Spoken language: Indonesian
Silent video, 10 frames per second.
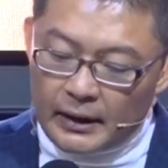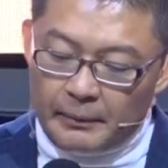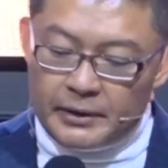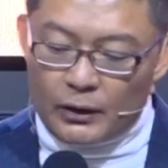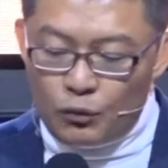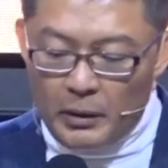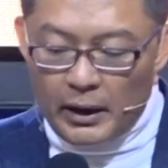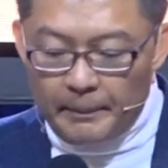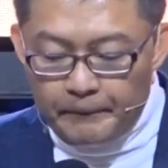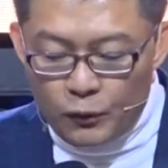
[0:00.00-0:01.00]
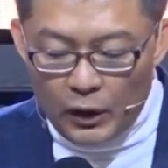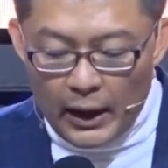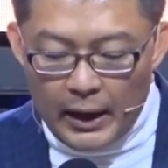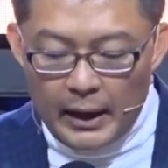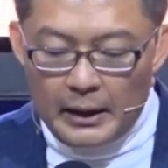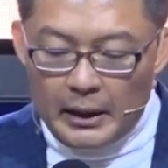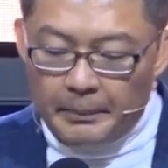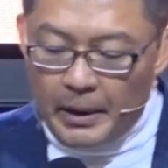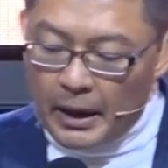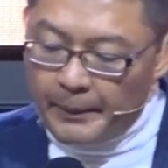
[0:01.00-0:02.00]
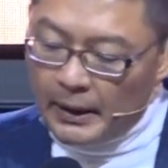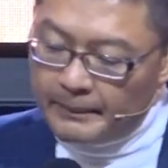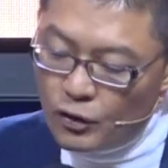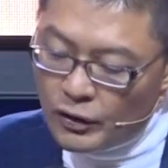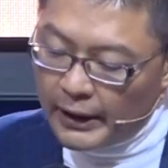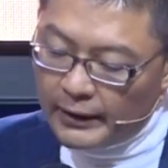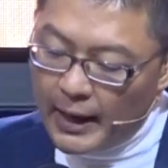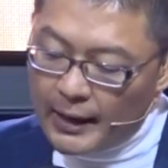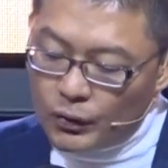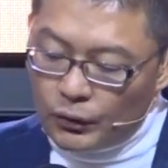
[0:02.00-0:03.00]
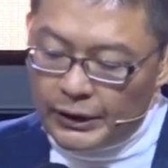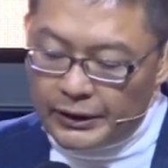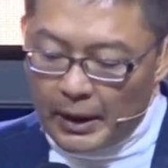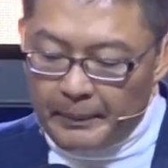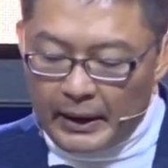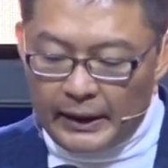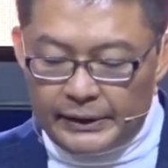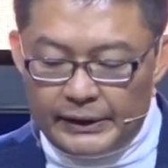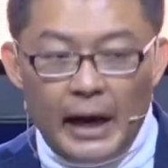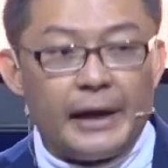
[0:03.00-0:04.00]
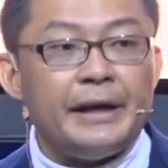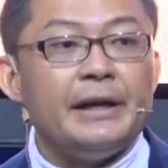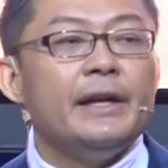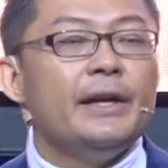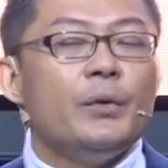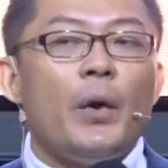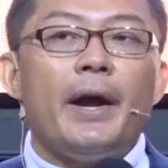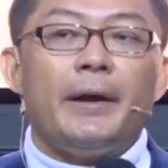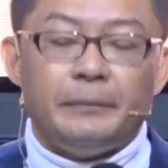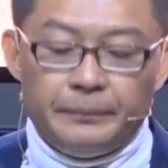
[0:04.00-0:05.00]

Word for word: dalam satu malam pula. Bagaimana mungkin aku tidak mengasihani Niniwe?